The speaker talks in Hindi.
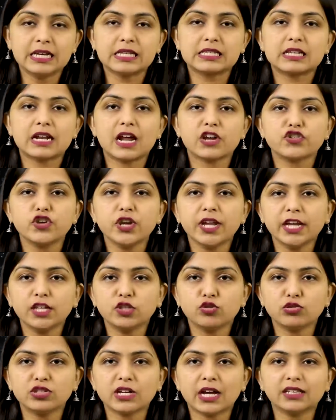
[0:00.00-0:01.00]
इस राशि के
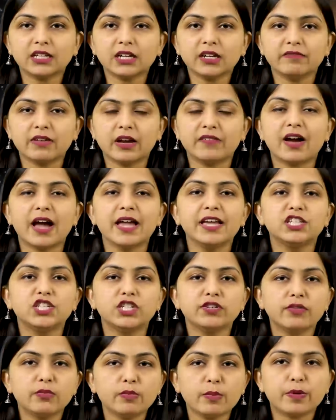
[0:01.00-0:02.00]
जो जातक वैवाहिक
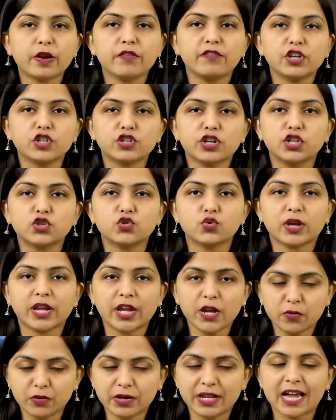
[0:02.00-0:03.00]
जीवन में प्रवेश कर
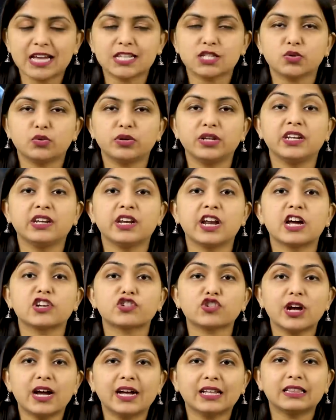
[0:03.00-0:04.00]
चुके हैं उन्हें आज थोड़ी
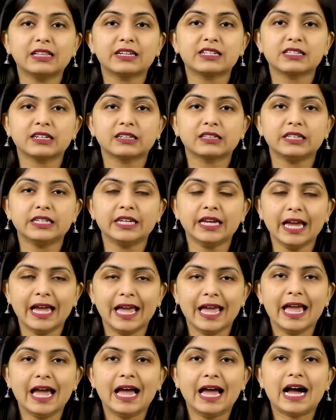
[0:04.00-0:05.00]
निराशा हाथ लग सकती है
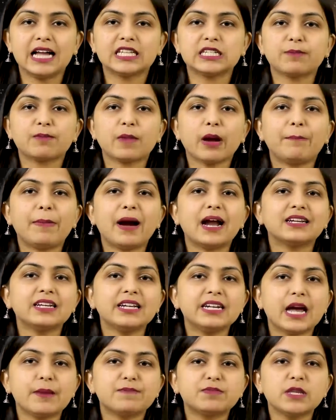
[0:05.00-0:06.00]
आज आपका
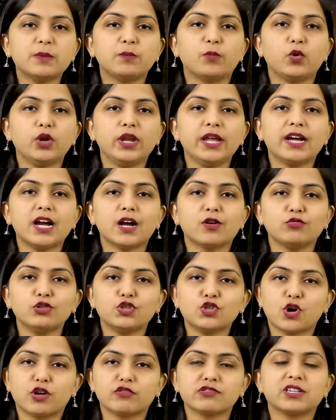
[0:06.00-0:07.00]
पार्टनर आपसे बोलेगा
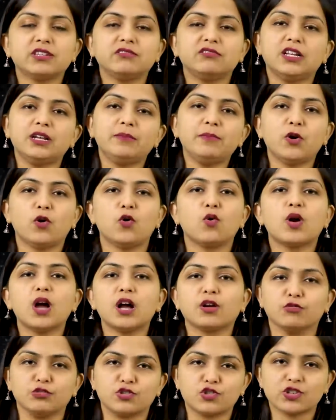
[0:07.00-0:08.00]
कुछ और उसके दिल में
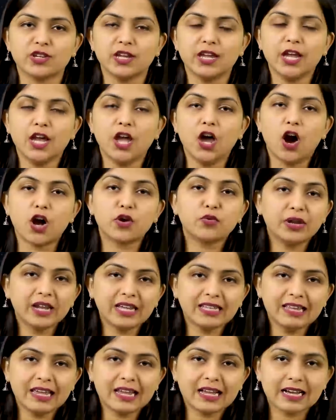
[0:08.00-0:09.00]
होगा कुछ और
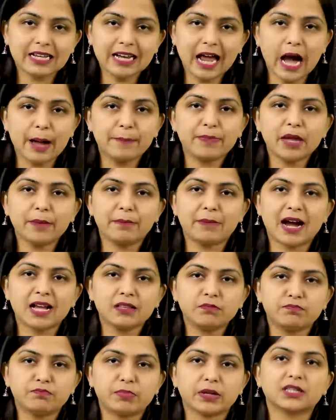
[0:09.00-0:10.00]
उन्हें देखकर आप ये
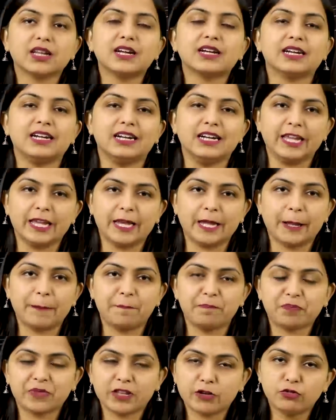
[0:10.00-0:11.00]
बात पता कर लेंगे
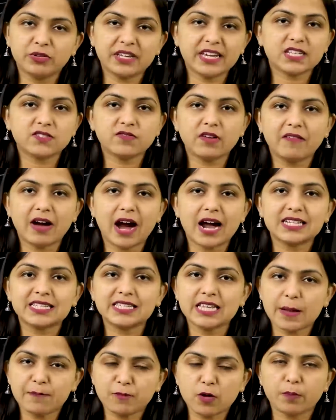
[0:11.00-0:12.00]
उनके इस
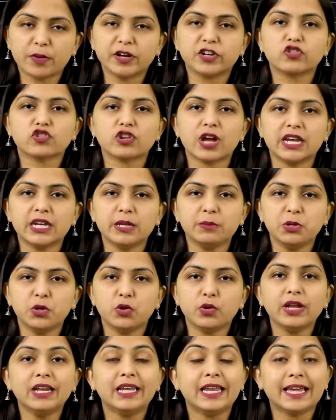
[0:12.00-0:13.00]
व्यवहार से आपको परेशानी भी
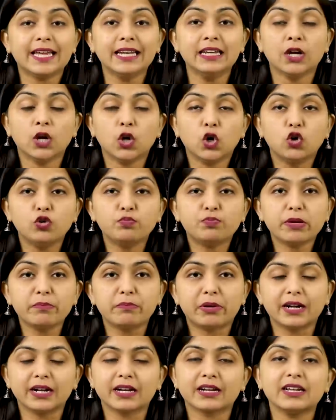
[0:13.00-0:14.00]
होगी लेकिन उन पर
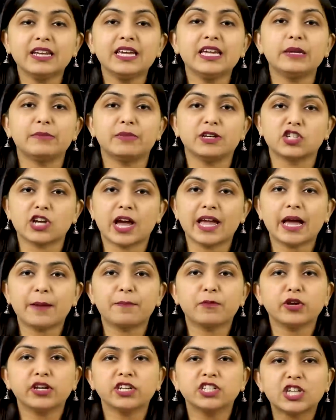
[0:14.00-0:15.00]
भड़कने की बजाय
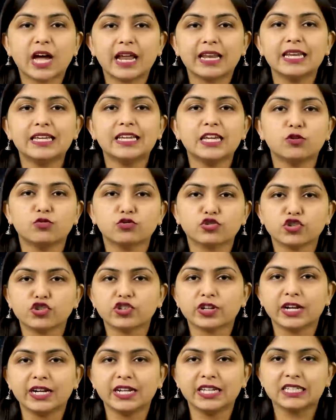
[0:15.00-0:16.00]
आपको यह जानने की
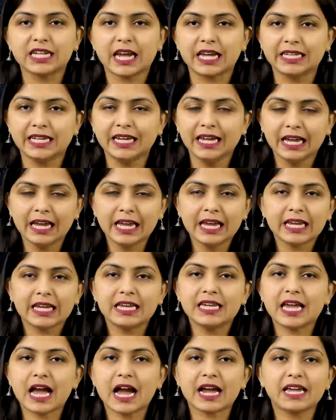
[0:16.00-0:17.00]
कोशिश करनी चाहिए
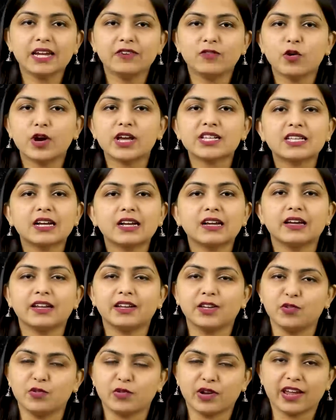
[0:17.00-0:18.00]
कि आखिर वो ऐसा
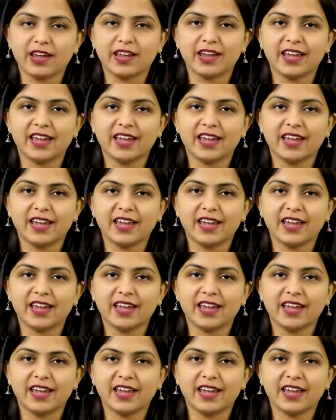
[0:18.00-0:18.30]
कर क्यों रहे